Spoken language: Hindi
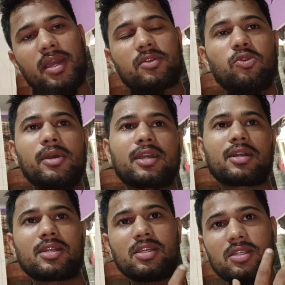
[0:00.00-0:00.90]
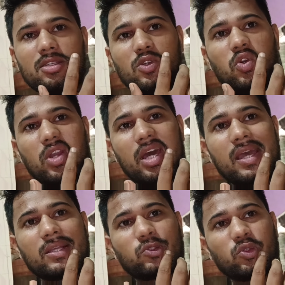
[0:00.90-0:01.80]
बैक टू बैक अगर ये चीज़ हो रहा
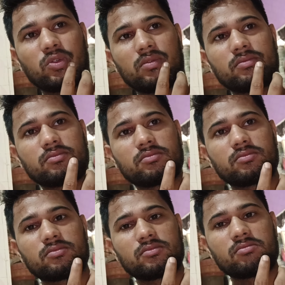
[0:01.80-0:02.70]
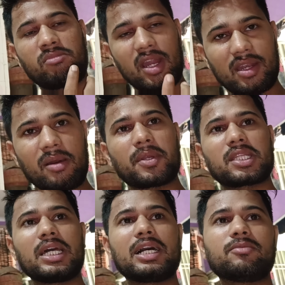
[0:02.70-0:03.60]
है सो मानना
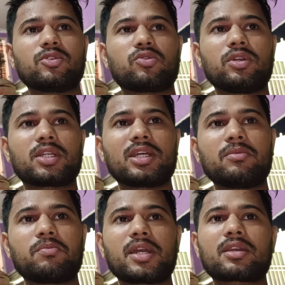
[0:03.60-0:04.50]
पड़ता है आदमी को एक टाइम पे